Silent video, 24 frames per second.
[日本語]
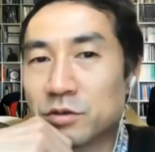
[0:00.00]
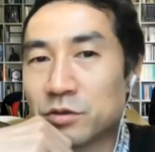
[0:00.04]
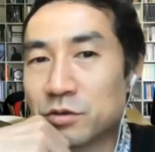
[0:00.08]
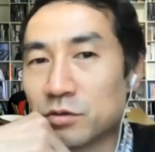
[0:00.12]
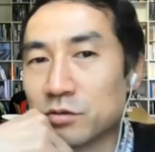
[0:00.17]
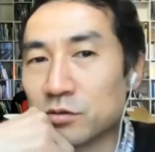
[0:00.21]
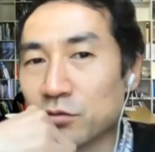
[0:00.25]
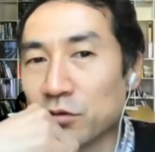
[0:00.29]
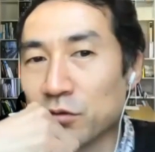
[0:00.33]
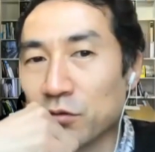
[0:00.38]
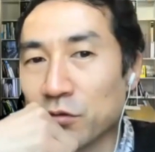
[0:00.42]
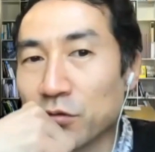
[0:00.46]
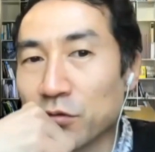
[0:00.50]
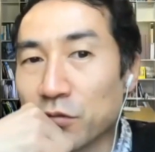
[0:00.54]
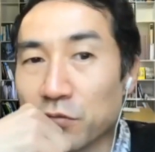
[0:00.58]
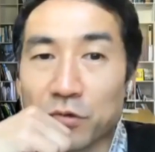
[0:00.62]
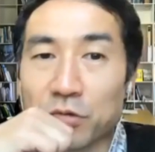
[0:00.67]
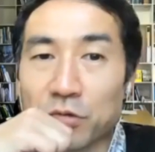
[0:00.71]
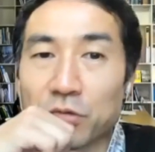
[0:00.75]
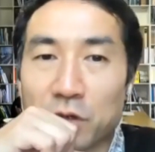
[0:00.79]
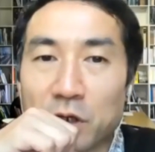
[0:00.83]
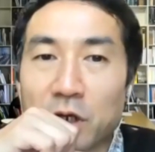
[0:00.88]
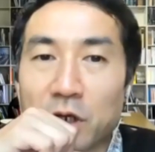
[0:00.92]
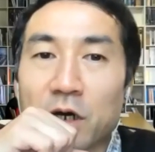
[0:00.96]
作る方
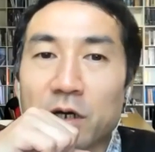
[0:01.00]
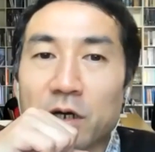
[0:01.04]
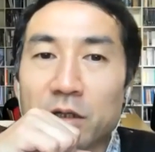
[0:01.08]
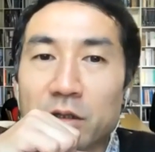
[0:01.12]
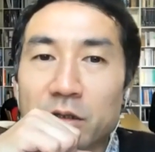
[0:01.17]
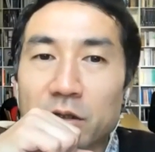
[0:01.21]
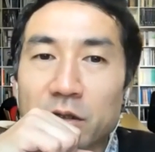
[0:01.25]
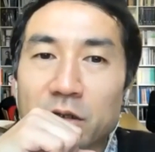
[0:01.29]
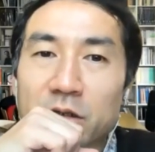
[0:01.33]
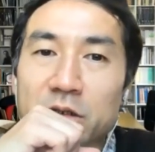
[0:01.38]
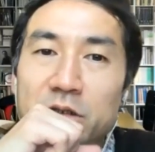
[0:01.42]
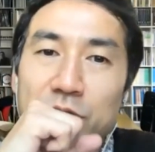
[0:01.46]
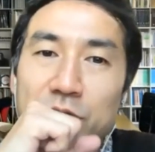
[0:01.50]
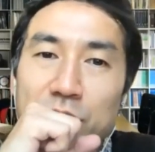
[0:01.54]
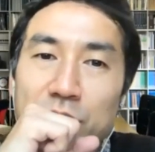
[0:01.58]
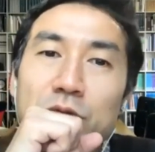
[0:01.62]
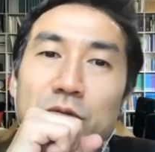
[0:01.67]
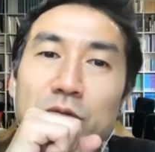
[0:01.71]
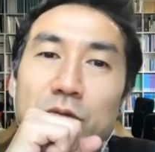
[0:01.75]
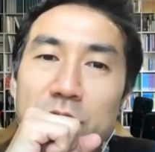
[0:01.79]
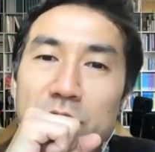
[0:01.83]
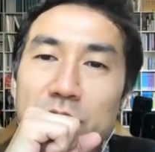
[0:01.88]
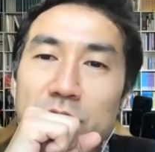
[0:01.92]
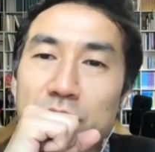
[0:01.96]
法とか、かそう
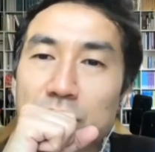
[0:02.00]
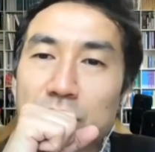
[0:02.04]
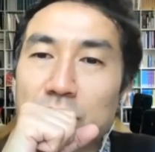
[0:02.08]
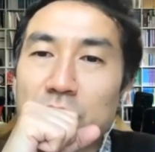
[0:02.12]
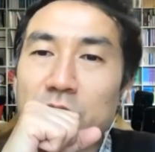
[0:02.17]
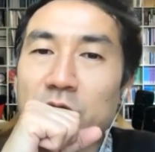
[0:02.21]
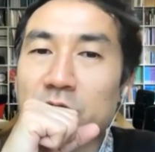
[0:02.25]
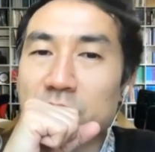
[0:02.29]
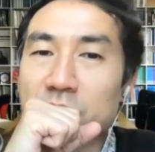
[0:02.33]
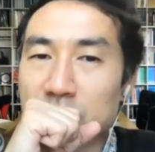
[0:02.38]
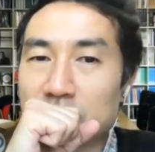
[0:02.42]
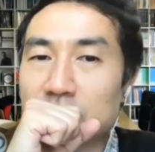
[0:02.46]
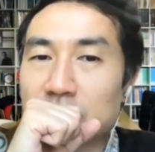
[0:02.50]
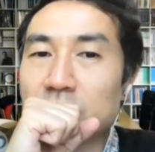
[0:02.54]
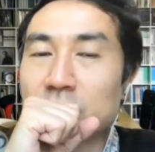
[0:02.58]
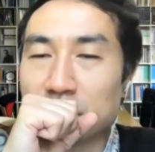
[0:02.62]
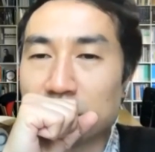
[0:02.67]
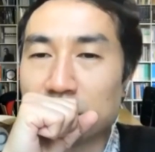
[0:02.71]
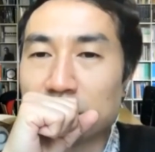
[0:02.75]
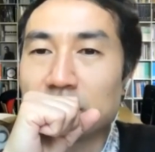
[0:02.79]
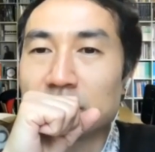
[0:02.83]
いうのはすごい大事ですよね。